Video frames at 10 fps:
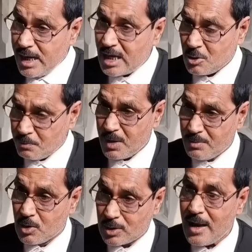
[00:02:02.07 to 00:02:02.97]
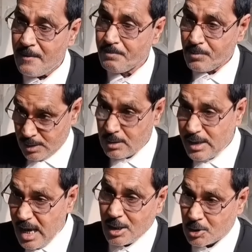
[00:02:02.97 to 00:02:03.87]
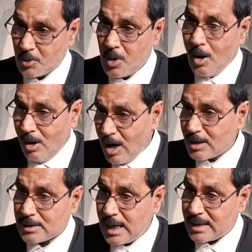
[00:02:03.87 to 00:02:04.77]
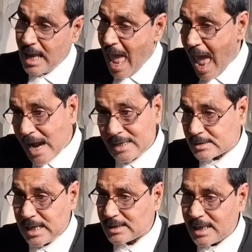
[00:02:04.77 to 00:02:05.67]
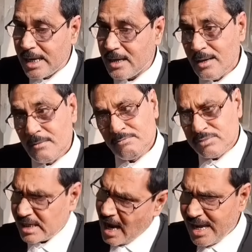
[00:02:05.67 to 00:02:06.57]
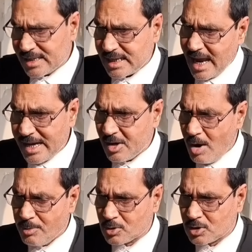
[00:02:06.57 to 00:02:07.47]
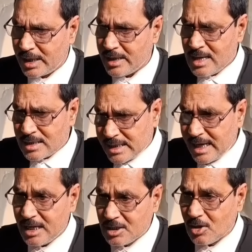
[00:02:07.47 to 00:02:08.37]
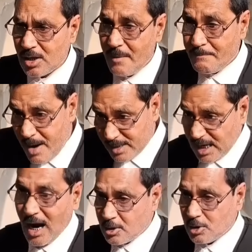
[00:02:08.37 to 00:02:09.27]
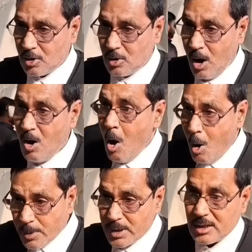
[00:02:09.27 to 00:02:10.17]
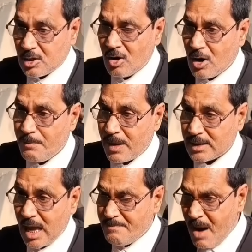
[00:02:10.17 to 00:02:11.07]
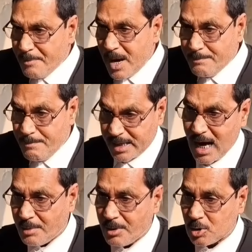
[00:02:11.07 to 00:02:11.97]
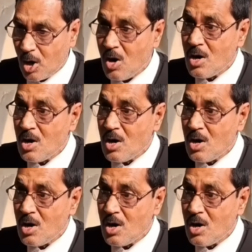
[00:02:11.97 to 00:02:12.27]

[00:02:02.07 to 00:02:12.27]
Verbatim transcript: নিয়ে সুপ্রিম কোর্টে নিয়ে আসু অর্থাৎ একটাতেই ত্রাহি ত্রাহি রব উঠছে সেই জন্যে বাঁচার জন্য অভিজিৎ গঙ্গোপাধ্যায় বাপের ব্যাটার মতো